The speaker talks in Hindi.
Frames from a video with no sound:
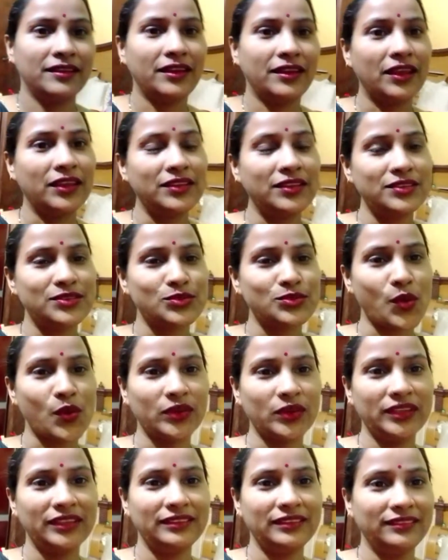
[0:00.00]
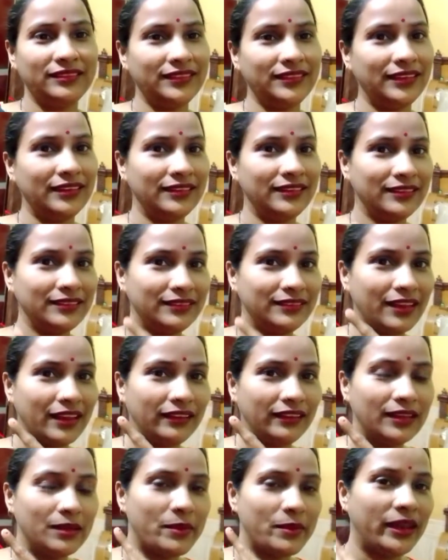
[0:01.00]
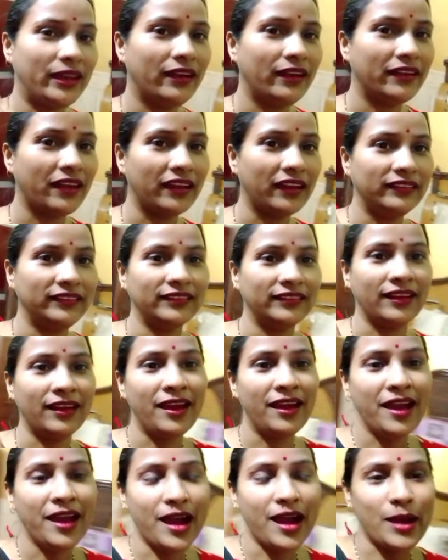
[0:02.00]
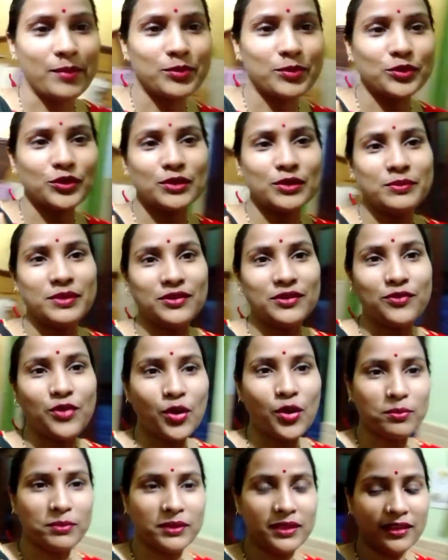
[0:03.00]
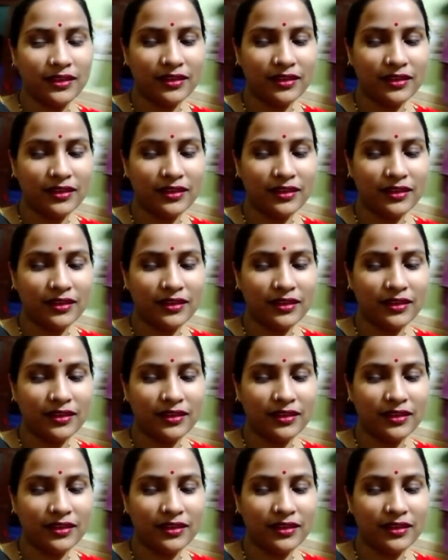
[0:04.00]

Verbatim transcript: नहीं सॉरी ये नहीं है मैंने हटा दिया आप लोगों ने मेरे ब्लॉग में